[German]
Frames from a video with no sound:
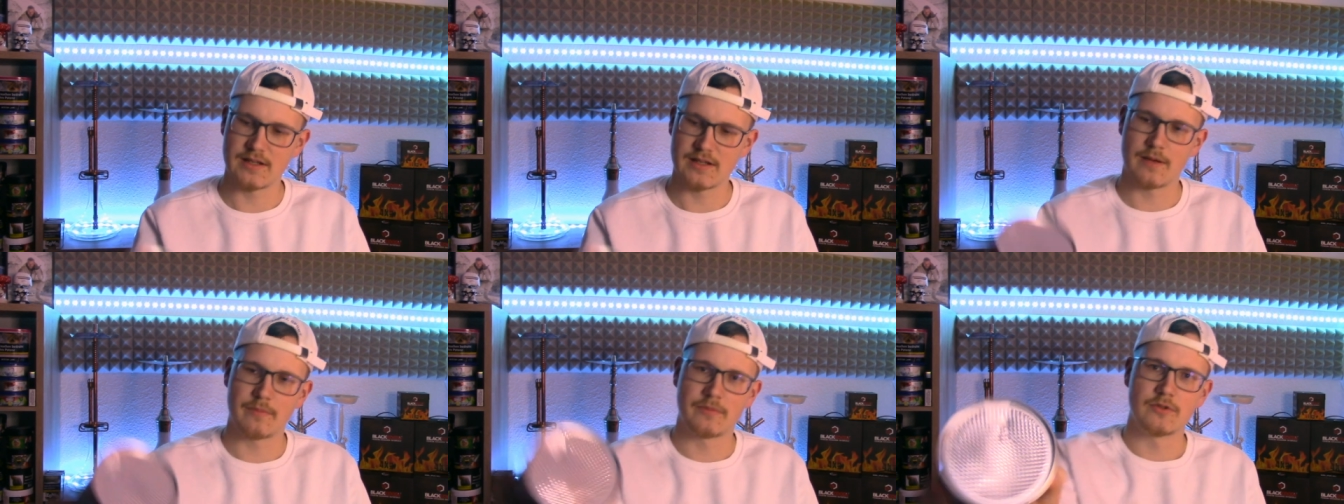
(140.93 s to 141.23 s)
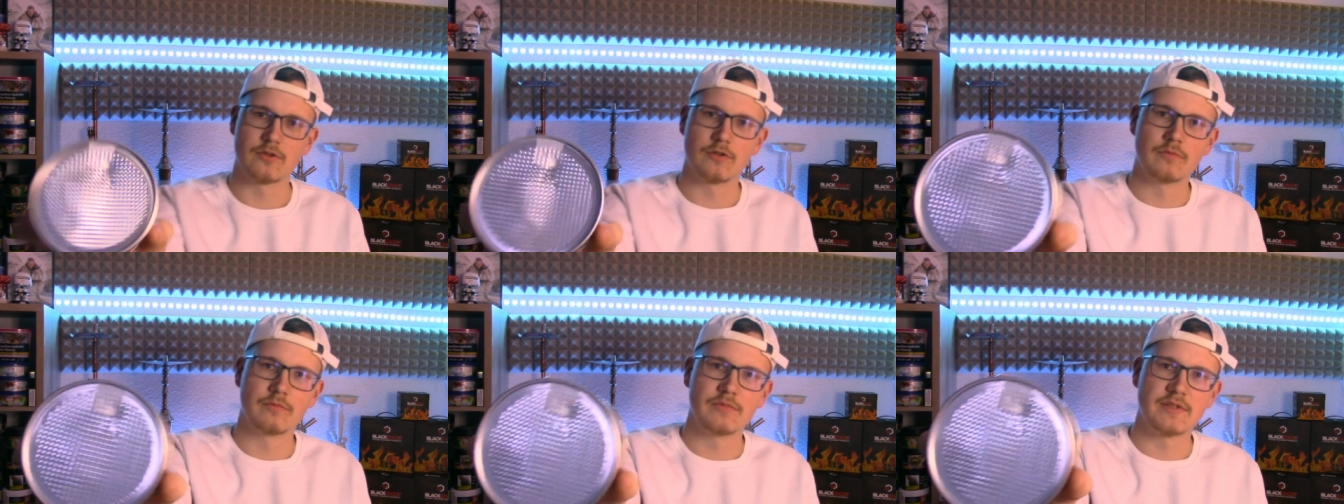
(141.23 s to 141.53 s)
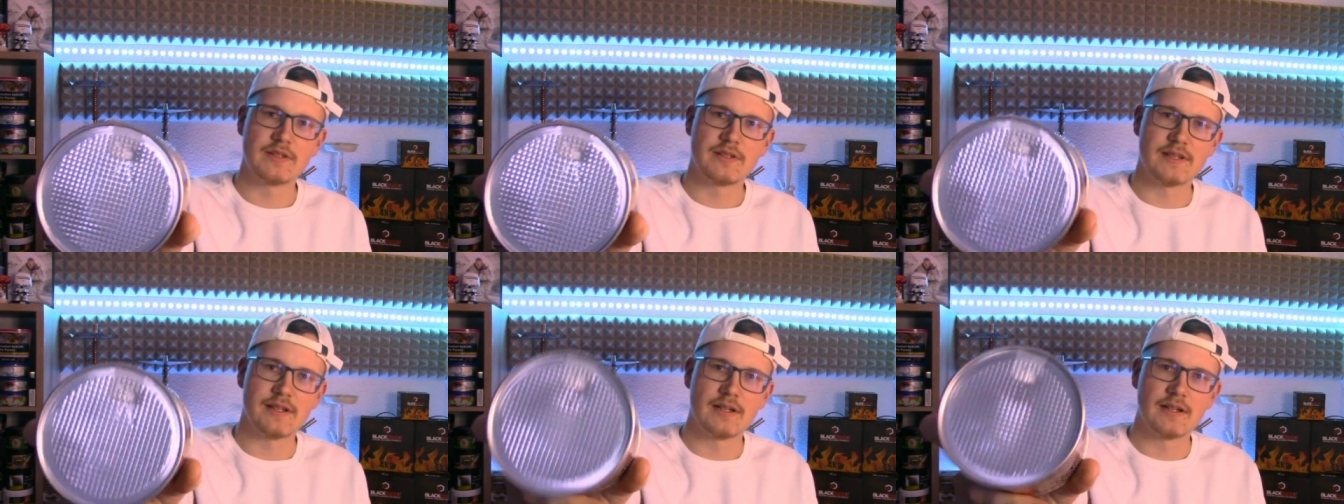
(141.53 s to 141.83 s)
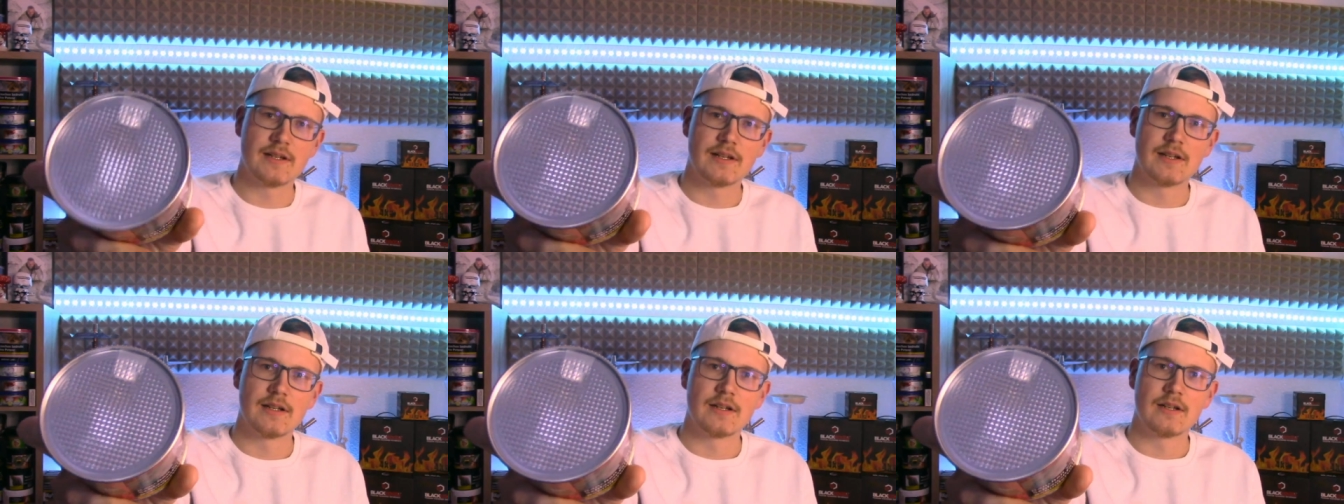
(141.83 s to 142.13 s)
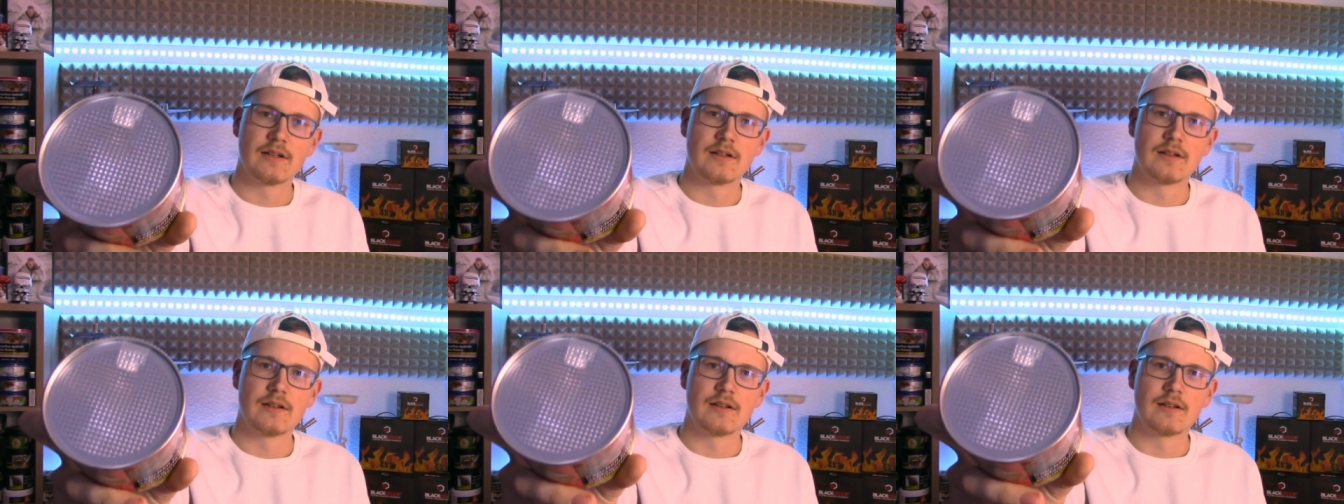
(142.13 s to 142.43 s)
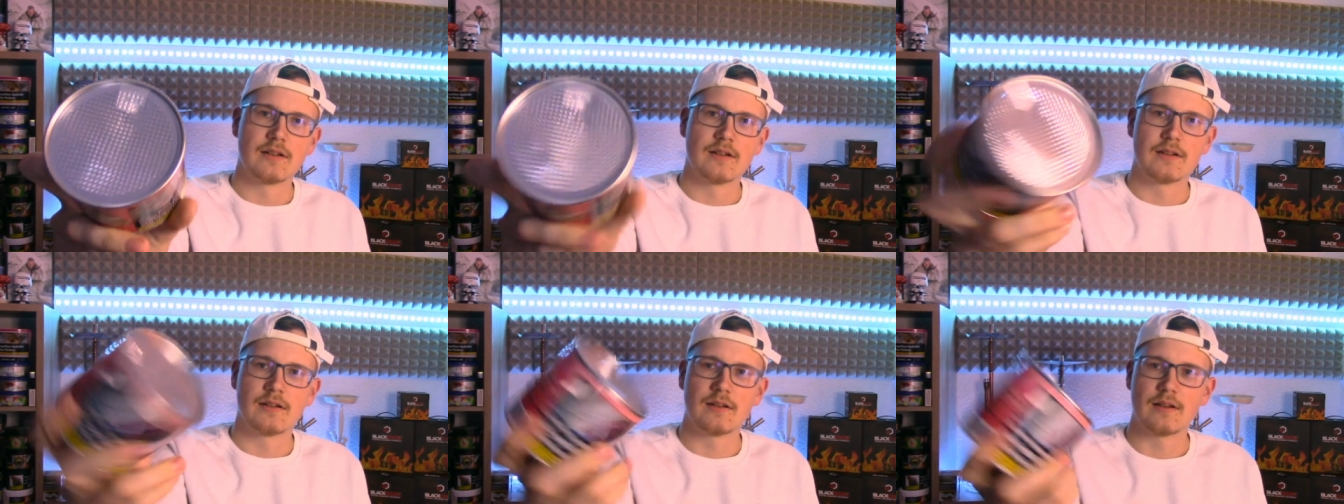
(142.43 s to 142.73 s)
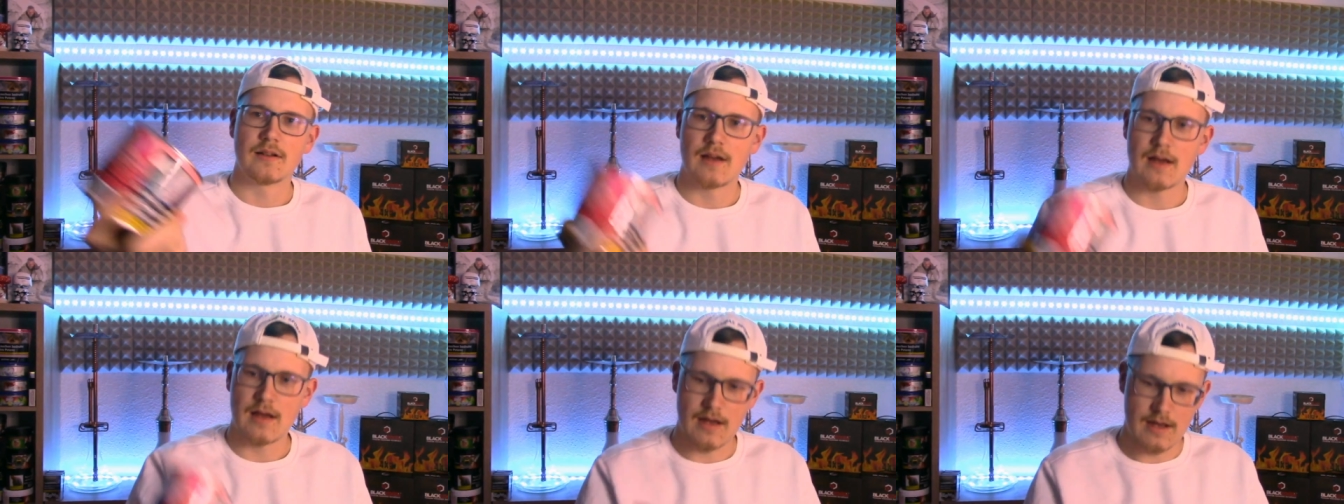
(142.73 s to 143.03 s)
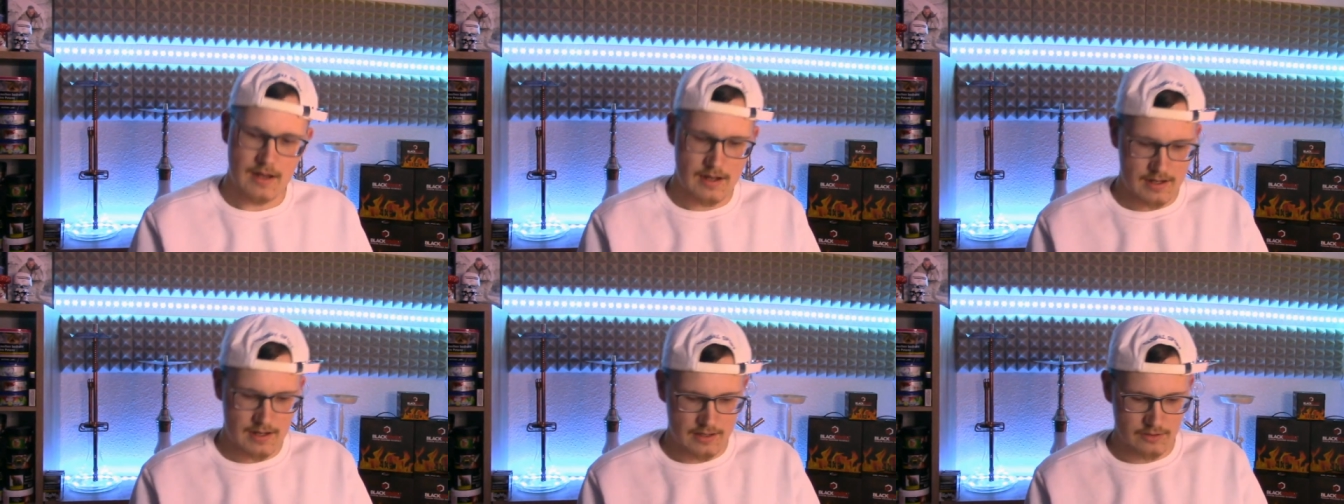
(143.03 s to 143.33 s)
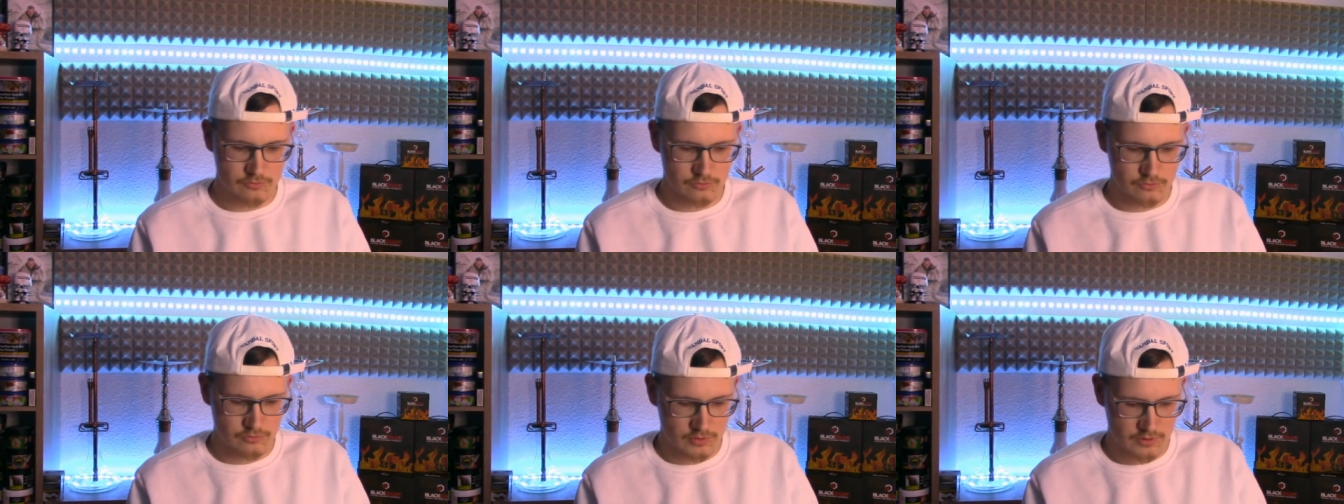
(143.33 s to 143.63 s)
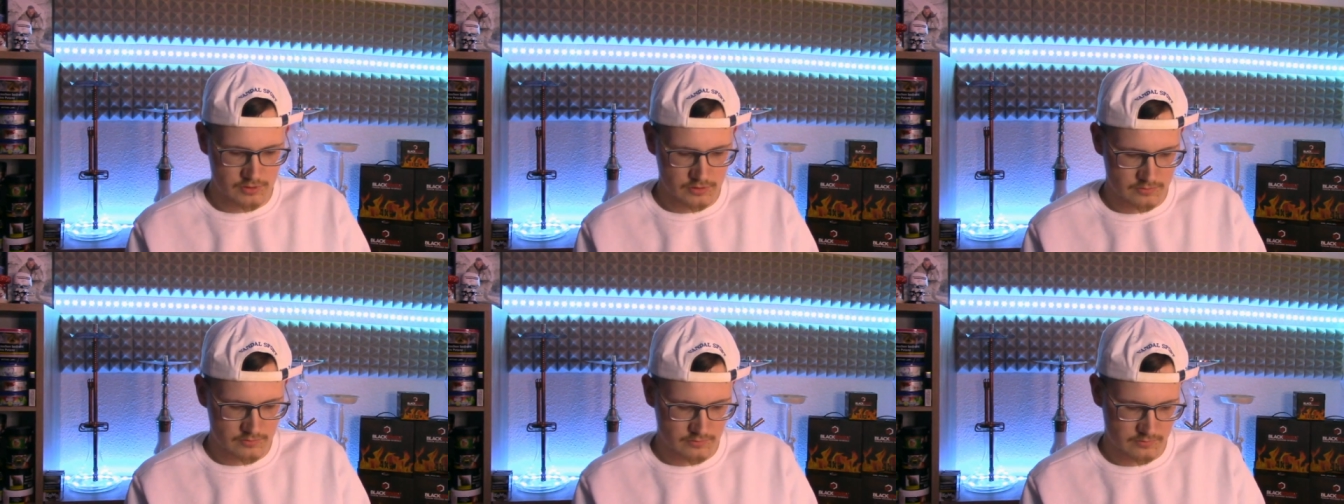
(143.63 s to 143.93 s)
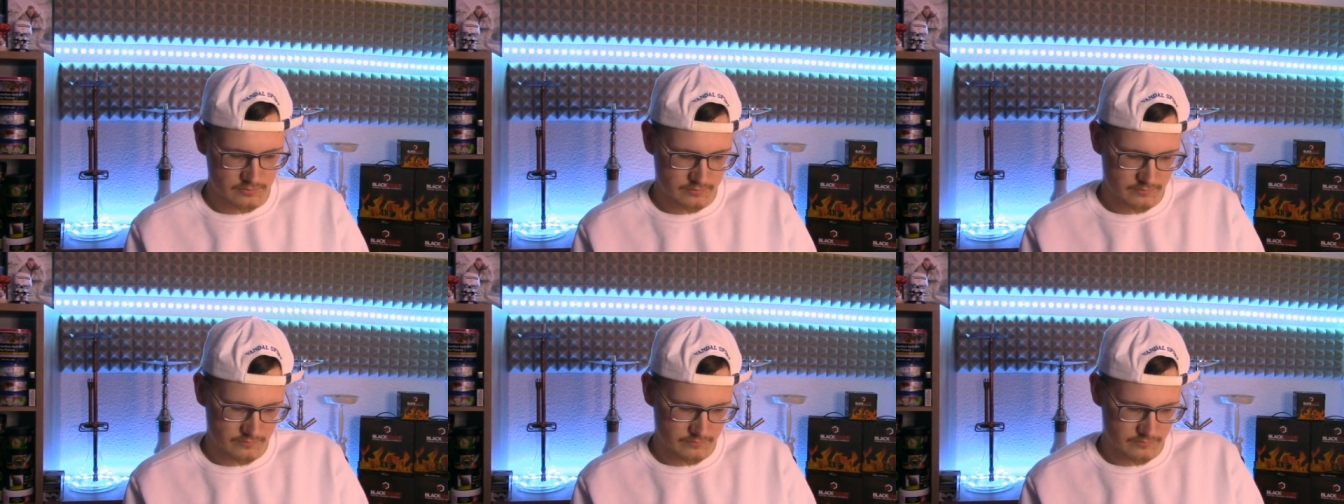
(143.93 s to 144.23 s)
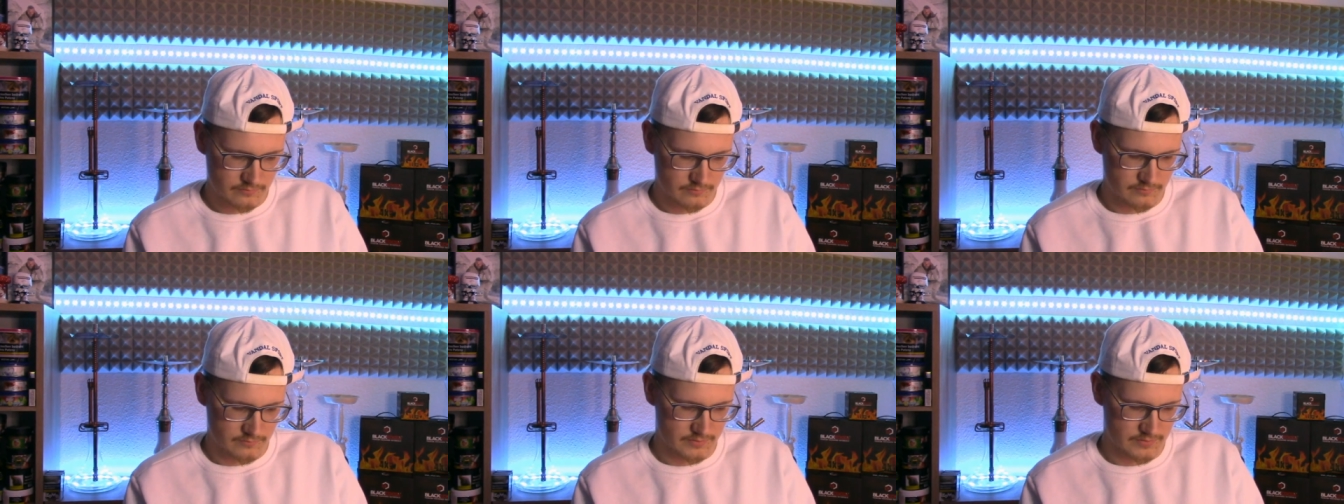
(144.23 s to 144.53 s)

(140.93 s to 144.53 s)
ihr habt hier oben diese Alu, oder